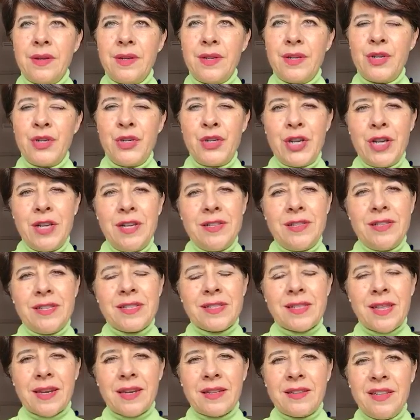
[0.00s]
Scegli di
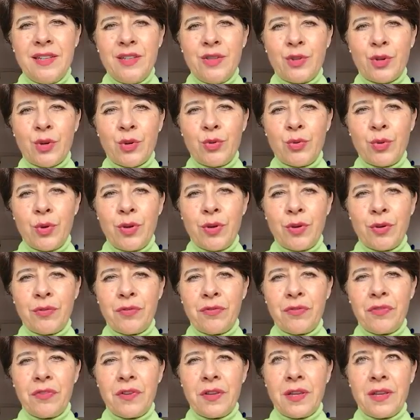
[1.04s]
stare dentro i tuoi
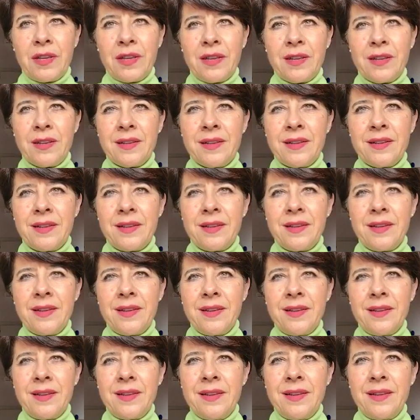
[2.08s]
confini,
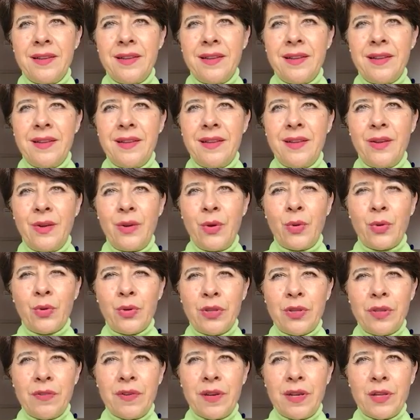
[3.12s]

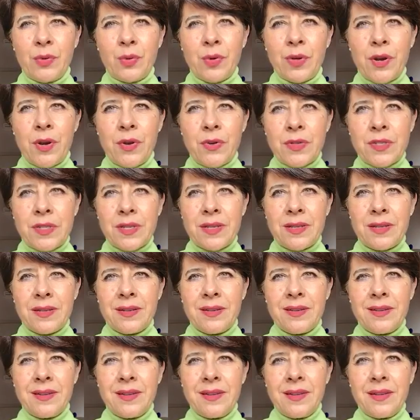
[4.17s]
coltiva le tue rose,
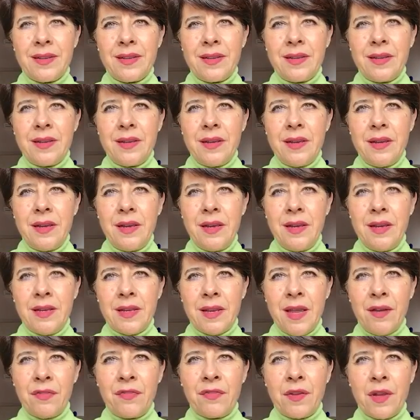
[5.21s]

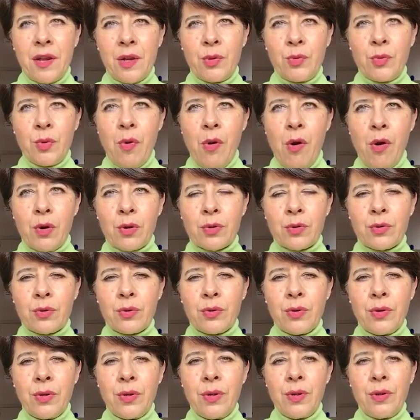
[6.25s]
innaffia il tuo
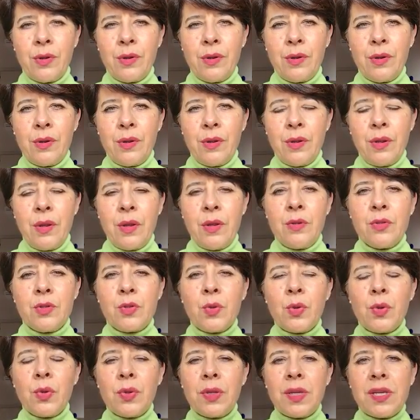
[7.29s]
orto,
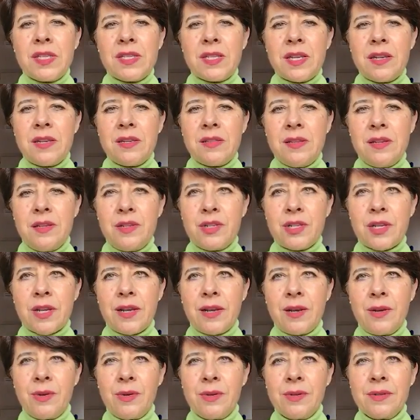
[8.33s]
scruta i segni del
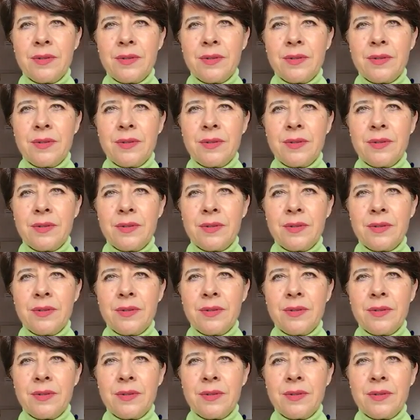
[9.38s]
cielo.